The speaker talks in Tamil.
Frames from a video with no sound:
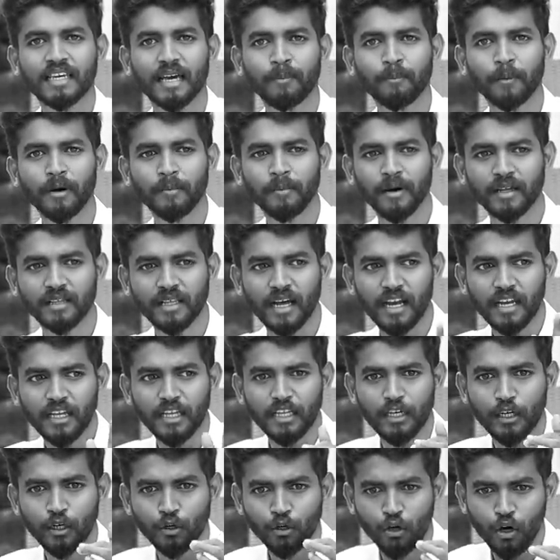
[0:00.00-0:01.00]
எப்போ
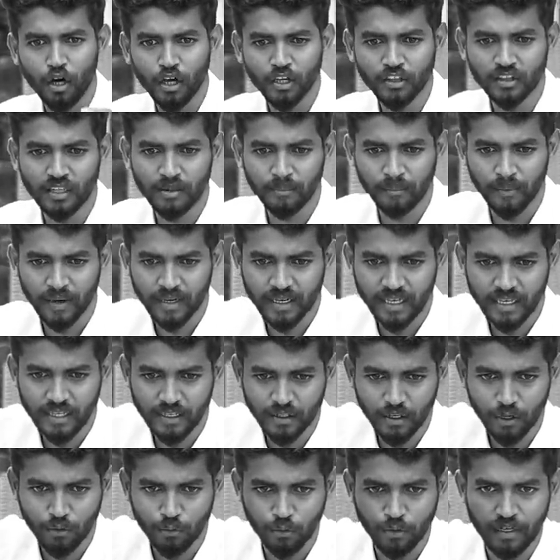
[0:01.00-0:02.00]
பார்த்தாலும் இன்னொருத்தன் பக்கம்
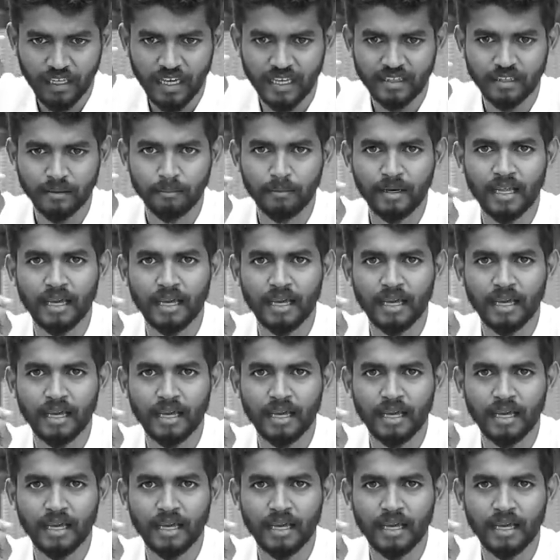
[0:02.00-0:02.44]
இருக்கக்கூடிய அந்த